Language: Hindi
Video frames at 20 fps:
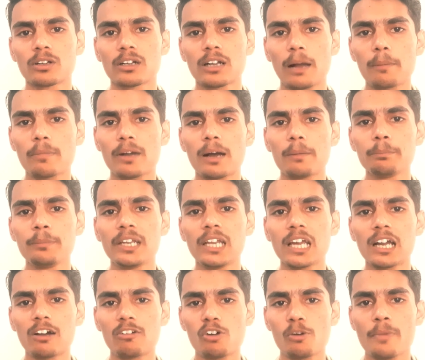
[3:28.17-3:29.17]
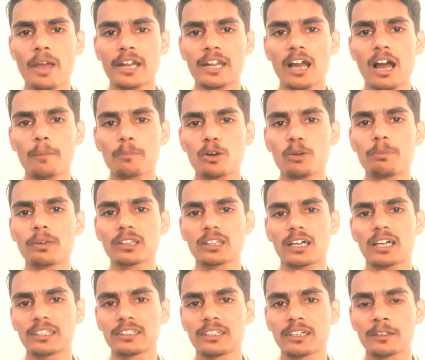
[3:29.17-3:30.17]
कब कब मिलेगा वो मैंने आपको
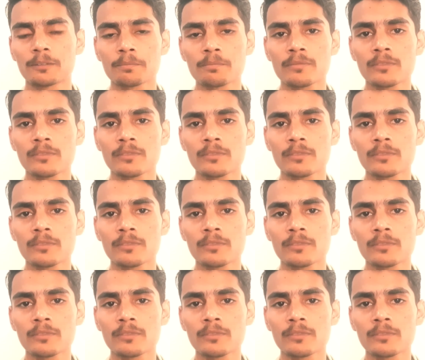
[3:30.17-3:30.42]
बता दिया